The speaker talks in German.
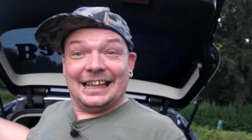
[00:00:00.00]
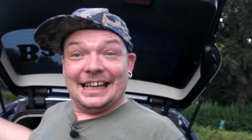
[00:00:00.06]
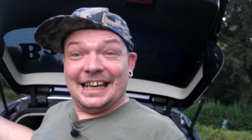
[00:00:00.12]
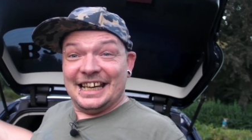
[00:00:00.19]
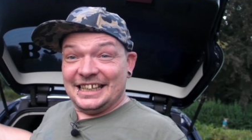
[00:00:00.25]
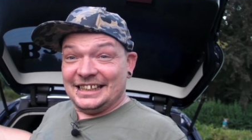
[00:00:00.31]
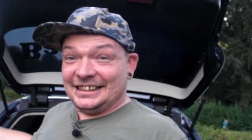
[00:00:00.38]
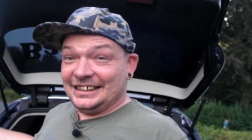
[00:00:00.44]

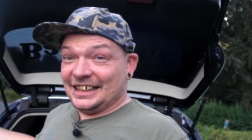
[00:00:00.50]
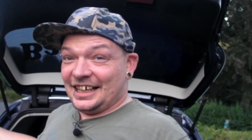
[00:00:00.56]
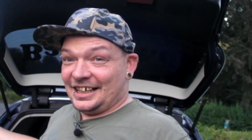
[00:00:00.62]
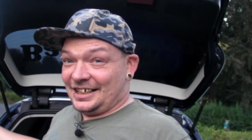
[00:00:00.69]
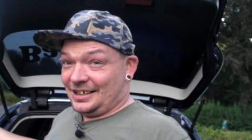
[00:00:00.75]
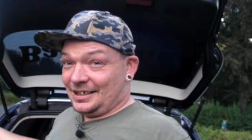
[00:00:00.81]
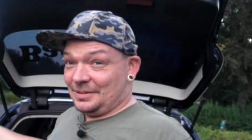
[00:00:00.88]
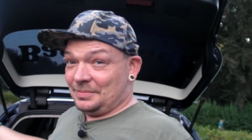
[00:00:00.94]
Ich
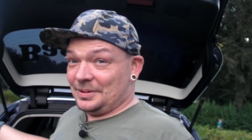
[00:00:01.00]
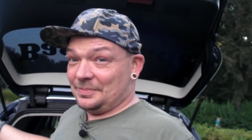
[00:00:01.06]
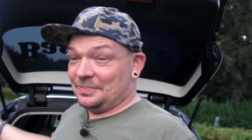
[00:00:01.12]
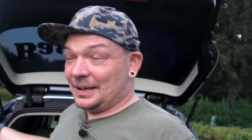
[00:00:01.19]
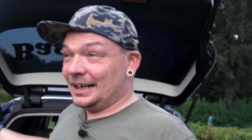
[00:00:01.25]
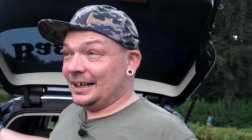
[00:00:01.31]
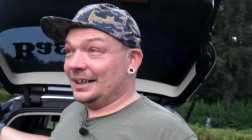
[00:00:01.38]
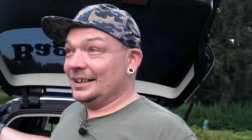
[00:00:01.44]
habe
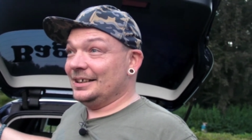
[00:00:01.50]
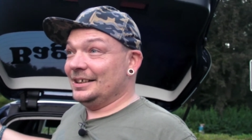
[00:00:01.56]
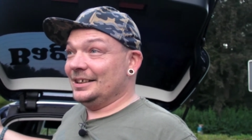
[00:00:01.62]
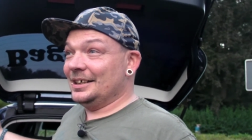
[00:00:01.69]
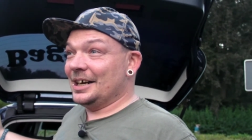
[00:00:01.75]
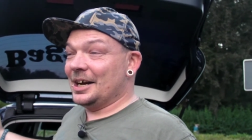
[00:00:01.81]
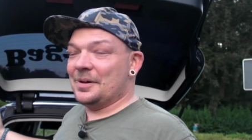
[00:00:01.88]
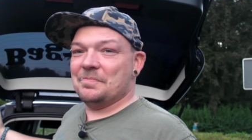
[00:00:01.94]

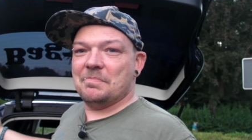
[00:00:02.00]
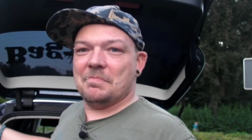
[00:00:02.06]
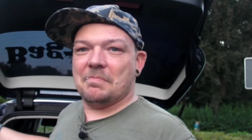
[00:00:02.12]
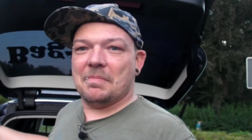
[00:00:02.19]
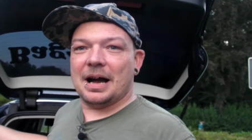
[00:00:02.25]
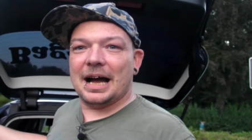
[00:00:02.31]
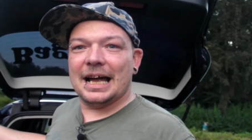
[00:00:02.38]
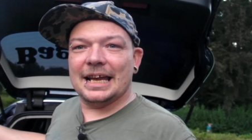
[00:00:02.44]
mal
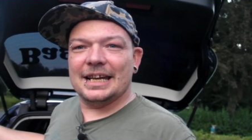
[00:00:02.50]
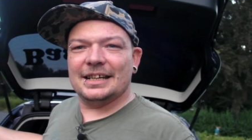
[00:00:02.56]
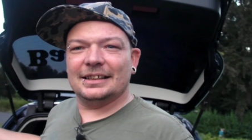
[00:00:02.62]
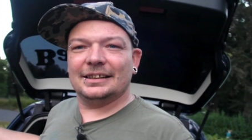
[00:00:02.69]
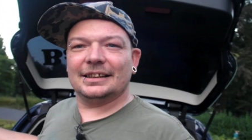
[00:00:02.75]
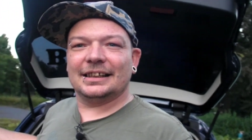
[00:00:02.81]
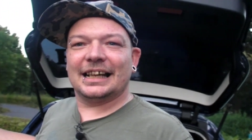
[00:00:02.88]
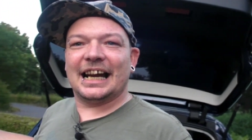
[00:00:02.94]

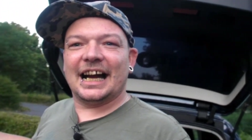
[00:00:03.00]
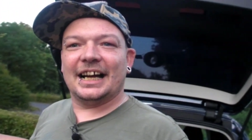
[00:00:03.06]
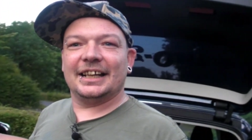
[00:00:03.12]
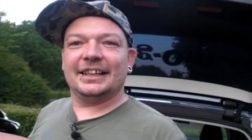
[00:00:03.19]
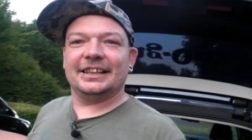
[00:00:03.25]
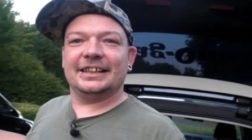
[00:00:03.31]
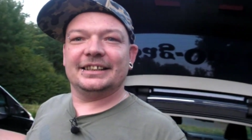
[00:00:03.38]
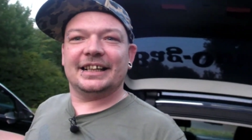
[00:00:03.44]
meinen
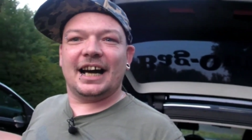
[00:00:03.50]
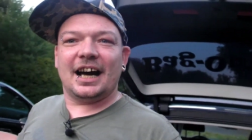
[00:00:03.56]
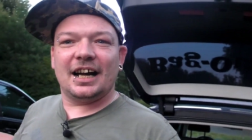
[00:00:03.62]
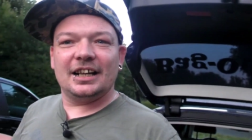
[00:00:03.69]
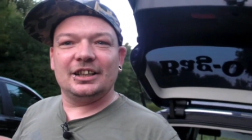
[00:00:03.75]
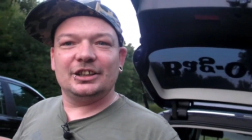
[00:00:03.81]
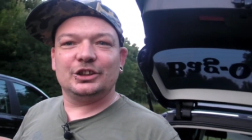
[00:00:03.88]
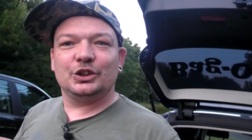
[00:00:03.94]

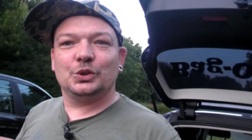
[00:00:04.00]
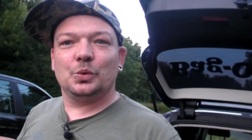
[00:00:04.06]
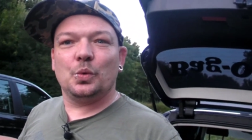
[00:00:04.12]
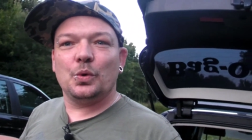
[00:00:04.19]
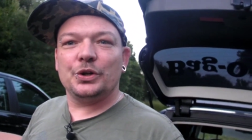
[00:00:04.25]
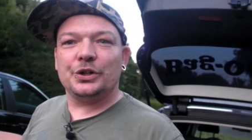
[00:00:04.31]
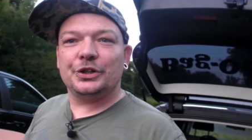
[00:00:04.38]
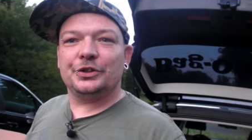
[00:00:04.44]
Kanal
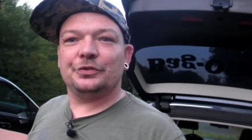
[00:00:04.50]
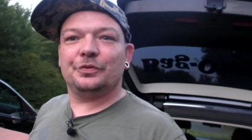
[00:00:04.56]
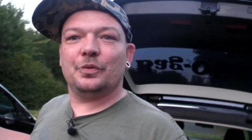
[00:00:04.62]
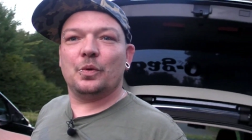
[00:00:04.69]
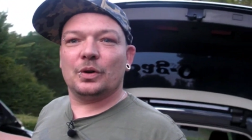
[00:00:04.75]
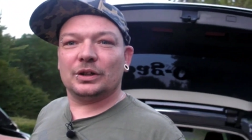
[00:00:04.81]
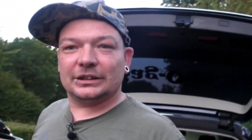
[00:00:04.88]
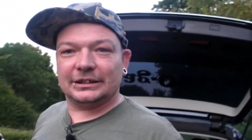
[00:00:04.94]

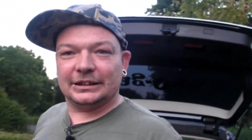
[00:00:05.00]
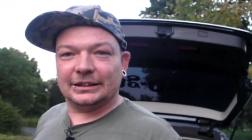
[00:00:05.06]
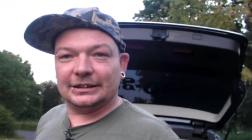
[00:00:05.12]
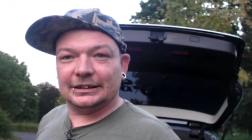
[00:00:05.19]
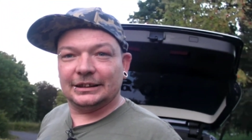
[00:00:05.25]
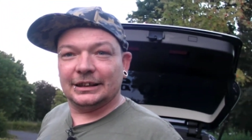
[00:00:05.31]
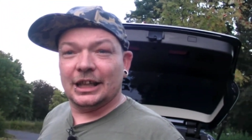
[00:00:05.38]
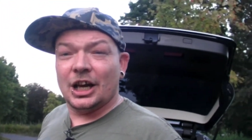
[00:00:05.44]
durchforstet
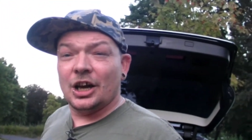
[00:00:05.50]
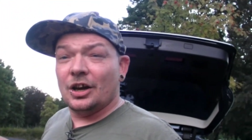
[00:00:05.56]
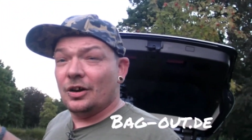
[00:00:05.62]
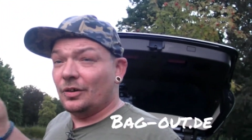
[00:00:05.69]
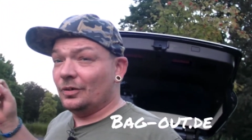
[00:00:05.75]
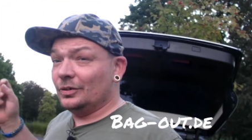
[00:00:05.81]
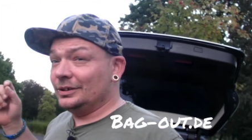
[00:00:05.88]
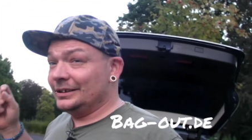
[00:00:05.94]

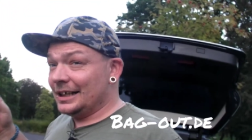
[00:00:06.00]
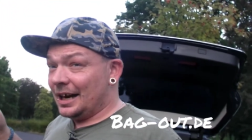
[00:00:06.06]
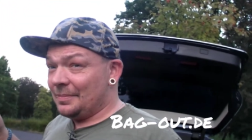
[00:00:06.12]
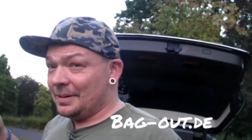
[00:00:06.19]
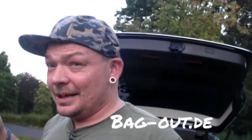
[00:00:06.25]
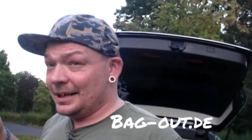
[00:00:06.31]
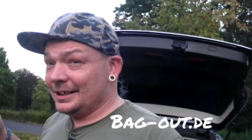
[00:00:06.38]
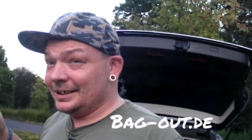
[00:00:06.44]
und
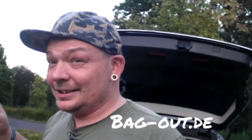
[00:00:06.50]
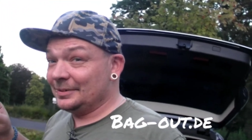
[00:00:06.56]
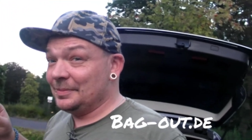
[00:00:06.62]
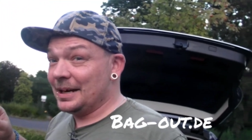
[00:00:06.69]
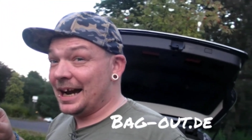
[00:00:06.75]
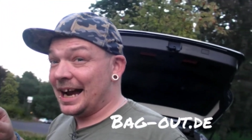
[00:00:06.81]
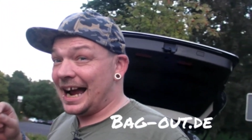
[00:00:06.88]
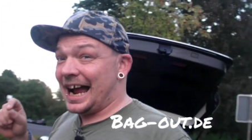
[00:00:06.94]
dabei ist
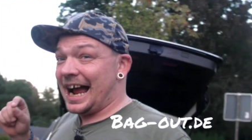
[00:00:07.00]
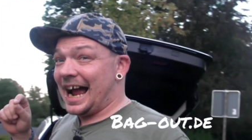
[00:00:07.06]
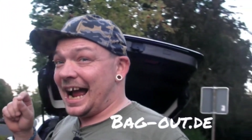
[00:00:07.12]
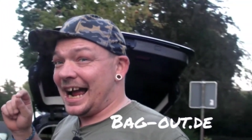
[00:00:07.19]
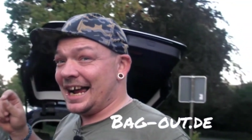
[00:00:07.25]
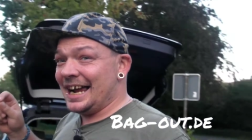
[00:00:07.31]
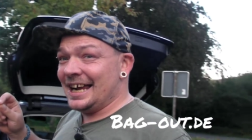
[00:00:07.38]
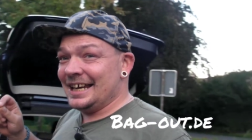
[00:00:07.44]
mir
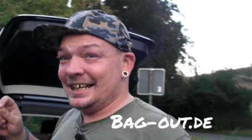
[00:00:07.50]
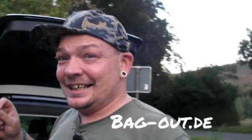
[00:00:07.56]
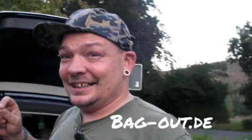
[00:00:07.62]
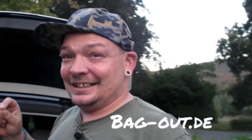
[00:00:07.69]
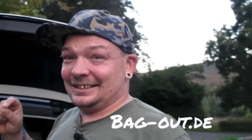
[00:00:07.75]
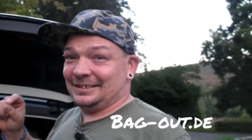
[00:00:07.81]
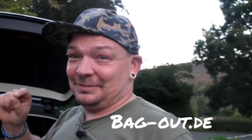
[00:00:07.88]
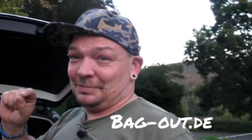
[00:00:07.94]
ein
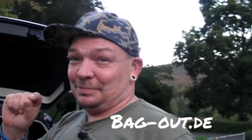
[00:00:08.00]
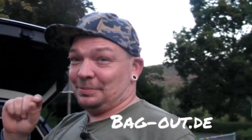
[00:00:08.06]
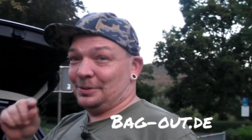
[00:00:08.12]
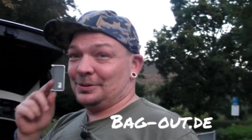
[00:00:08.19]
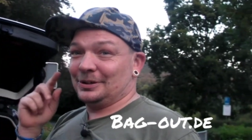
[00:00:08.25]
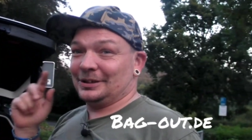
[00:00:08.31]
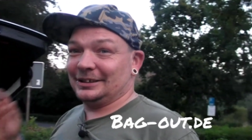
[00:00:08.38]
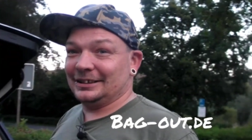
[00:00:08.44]

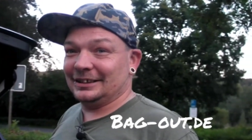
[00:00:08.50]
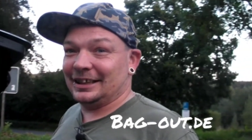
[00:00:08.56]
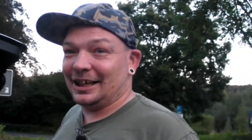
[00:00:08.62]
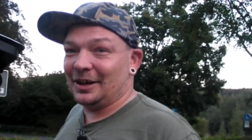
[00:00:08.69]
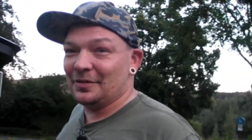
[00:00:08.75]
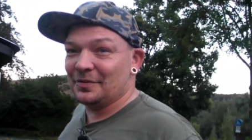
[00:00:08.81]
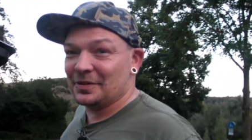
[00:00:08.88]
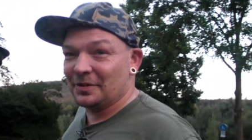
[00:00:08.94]
Punkt
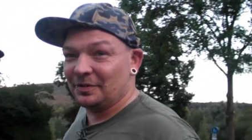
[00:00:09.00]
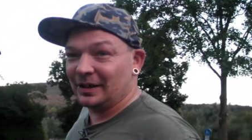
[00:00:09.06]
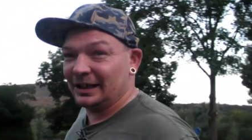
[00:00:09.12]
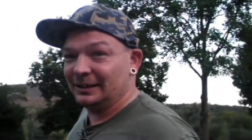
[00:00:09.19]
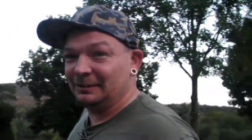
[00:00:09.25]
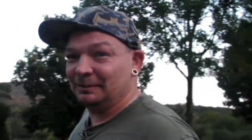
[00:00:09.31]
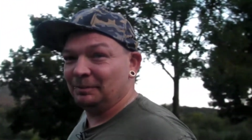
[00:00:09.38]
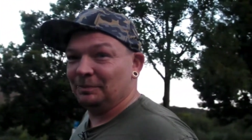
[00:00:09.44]

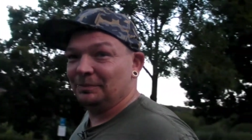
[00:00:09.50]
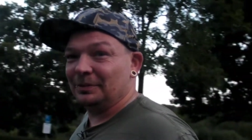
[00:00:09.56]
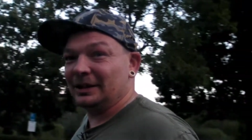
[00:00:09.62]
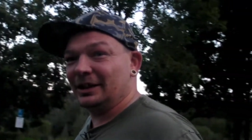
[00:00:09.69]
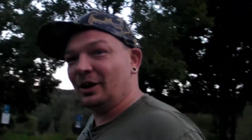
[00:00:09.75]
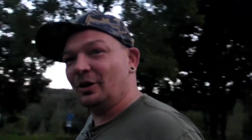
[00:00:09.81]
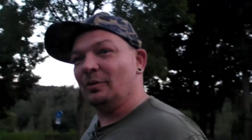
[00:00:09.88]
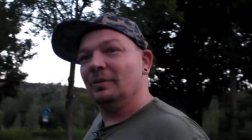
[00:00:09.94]
aufgefallen.
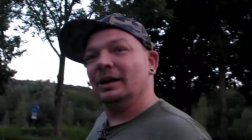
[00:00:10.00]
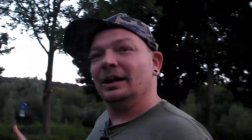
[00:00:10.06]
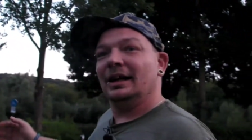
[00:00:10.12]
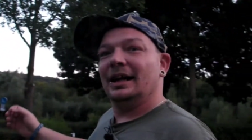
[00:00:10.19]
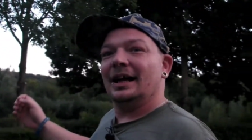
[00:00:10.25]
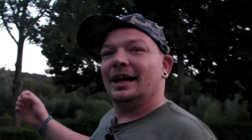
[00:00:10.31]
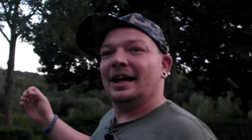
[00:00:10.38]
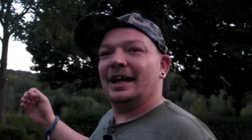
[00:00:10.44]
Genau,
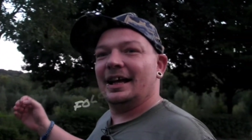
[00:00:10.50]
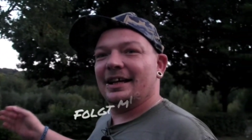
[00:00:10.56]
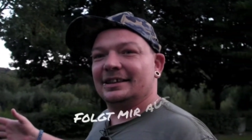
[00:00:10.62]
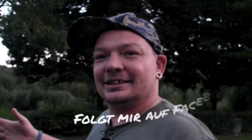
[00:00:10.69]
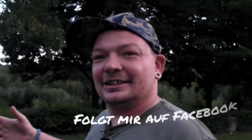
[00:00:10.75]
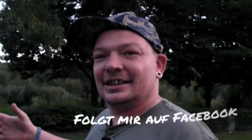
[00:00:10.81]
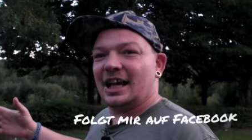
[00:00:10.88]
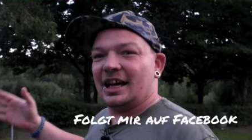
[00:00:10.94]

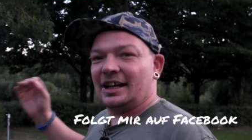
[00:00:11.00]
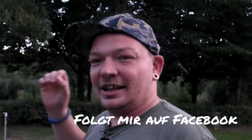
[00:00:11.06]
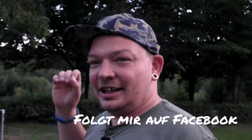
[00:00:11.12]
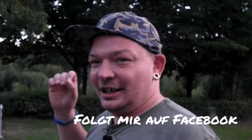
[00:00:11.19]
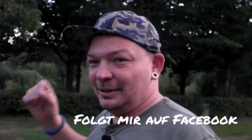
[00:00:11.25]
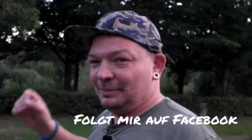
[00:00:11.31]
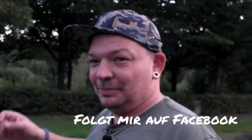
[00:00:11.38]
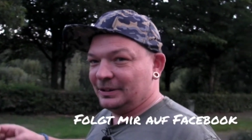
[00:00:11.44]
es
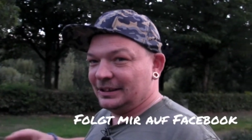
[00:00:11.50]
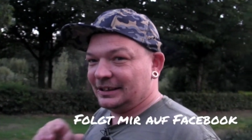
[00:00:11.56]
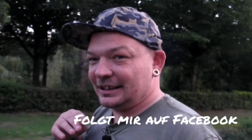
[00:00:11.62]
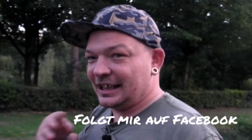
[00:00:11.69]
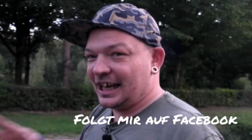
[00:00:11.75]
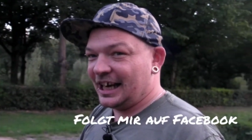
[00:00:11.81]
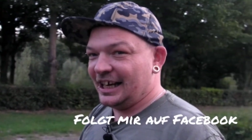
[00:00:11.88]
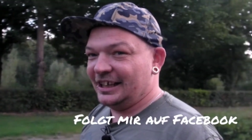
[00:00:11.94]
gibt
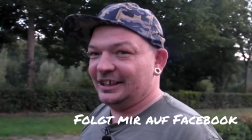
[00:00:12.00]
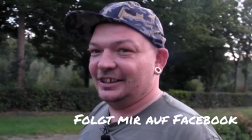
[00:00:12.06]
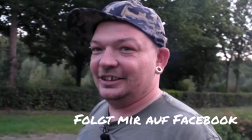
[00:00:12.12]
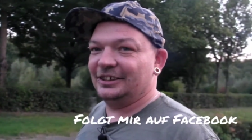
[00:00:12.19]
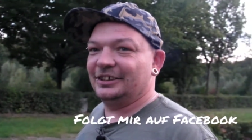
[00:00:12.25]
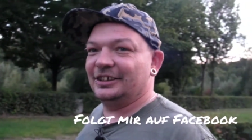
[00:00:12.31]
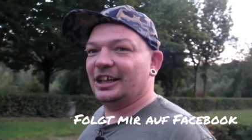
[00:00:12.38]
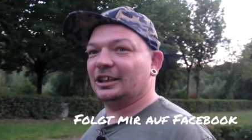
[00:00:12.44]
keine
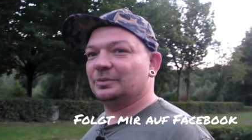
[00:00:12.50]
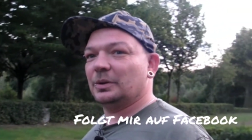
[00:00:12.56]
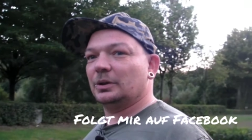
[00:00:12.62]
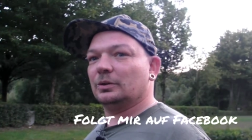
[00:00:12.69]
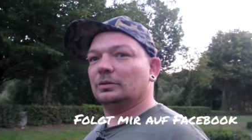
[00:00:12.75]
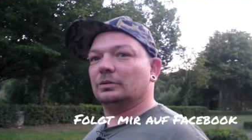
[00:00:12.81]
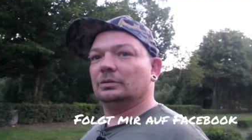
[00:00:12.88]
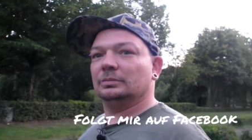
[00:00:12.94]

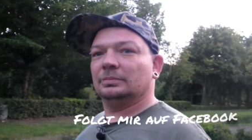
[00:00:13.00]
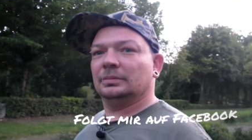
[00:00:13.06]
Nachtwanderung.